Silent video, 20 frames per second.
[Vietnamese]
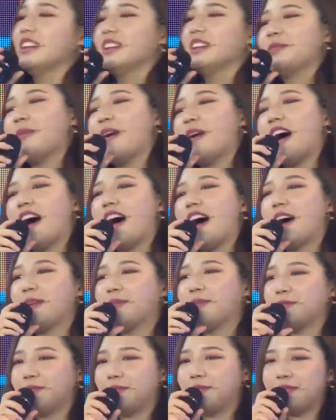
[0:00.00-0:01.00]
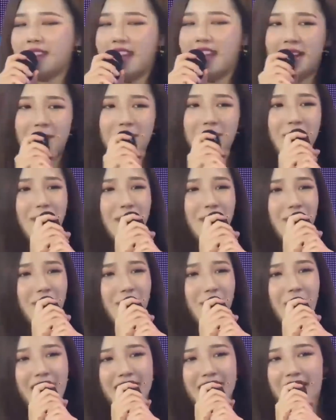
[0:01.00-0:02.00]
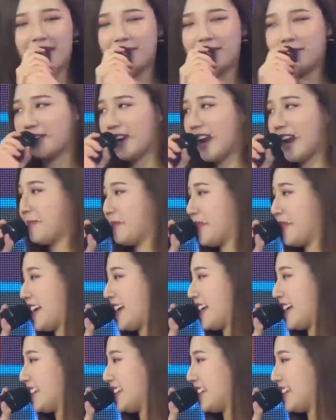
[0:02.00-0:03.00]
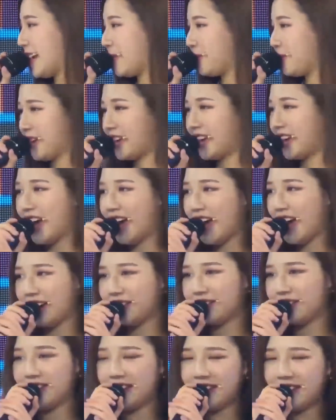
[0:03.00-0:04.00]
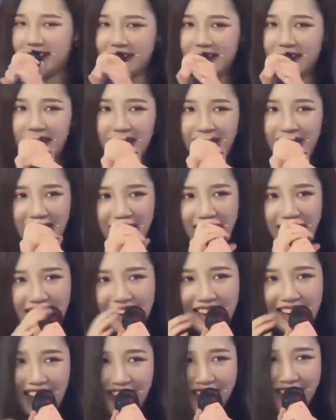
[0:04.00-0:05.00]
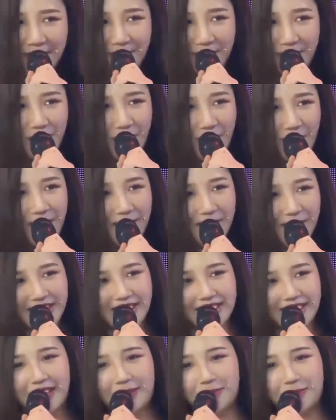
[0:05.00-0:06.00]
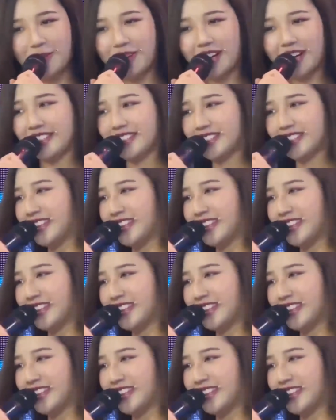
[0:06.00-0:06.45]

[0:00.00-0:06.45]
nhưng mà em cũng ngoài ra em còn đam mê rất là đam mê ca hát và là ước mơ của em là trở thành một ca